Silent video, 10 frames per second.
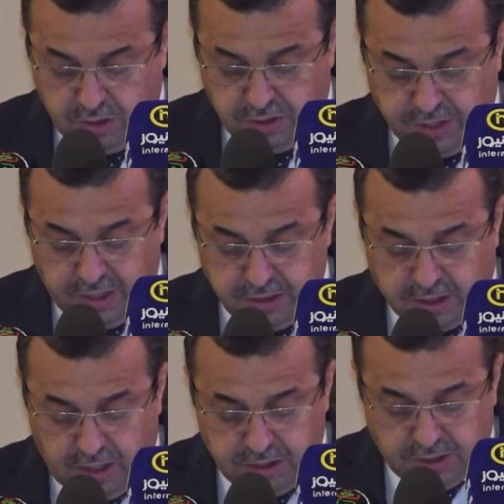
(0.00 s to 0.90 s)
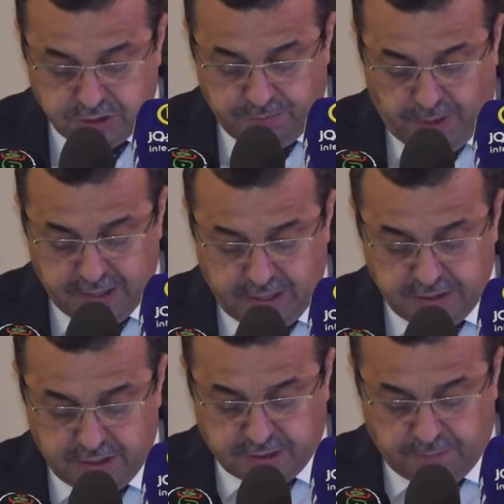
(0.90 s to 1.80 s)
لذلك يجب
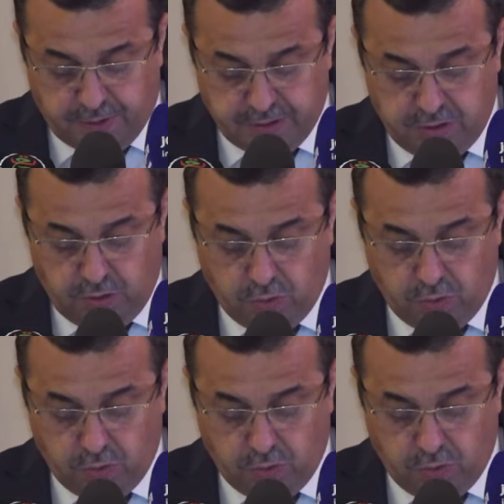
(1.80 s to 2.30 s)
علينا تبني